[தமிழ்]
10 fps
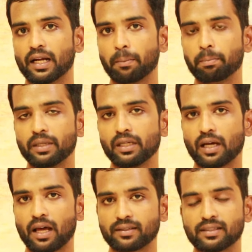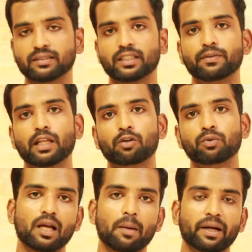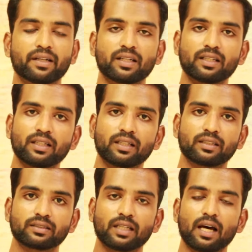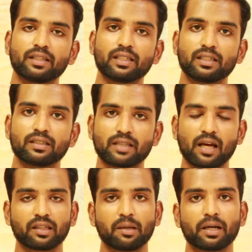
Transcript: நம்பி அரசியல் செய்வதாகவும் மற்ற ஜாதி சார்ந்த